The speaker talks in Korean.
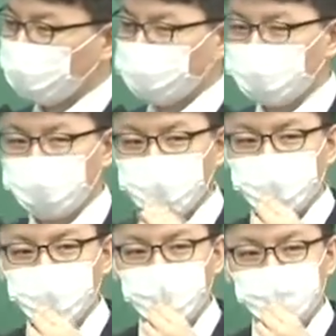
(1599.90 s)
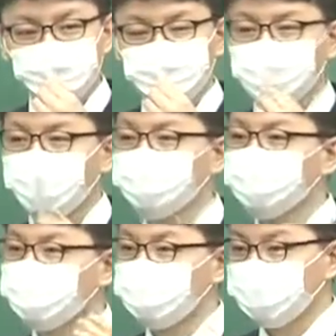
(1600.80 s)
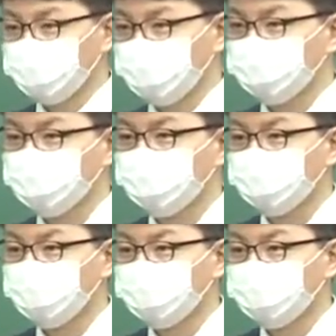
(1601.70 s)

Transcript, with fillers: 행, 행정부 내부적인 얘기예요, 주로.